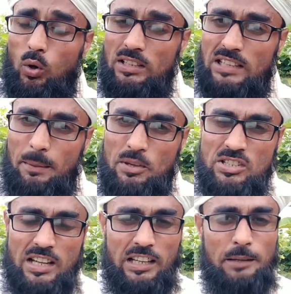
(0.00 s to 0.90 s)
ওই
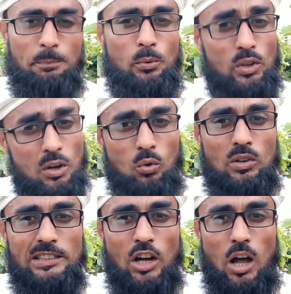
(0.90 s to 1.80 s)
তাবিজটাকে প্রয়োগ
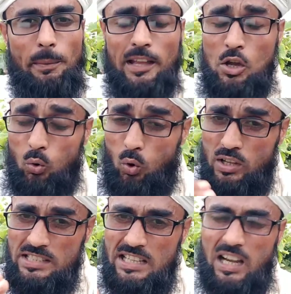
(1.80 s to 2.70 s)
করতে হবে
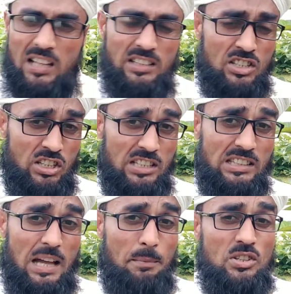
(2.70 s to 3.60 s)
কোন জায়গাতে সেই
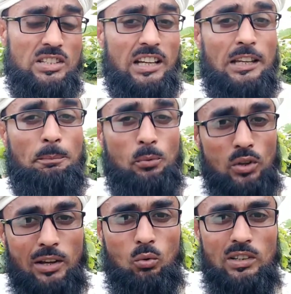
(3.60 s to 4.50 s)
তাবিজটাকে
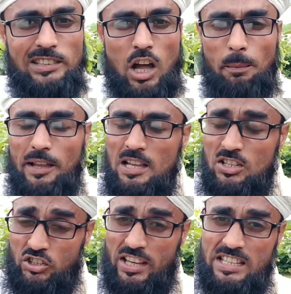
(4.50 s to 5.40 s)
প্রয়োগ করতে হবে
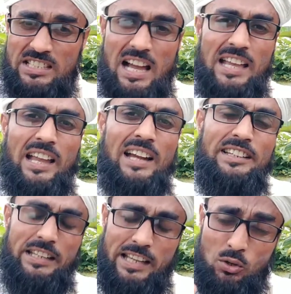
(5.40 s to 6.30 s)
সেই
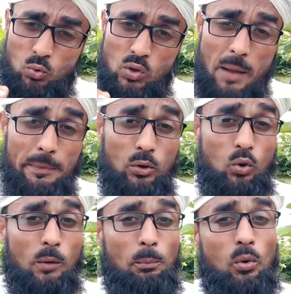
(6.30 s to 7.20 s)
জায়গাটি একটু আমি
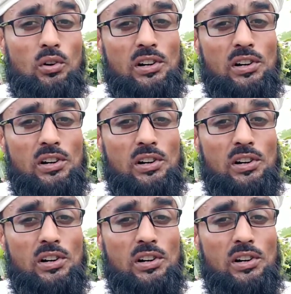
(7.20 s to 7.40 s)
গোপন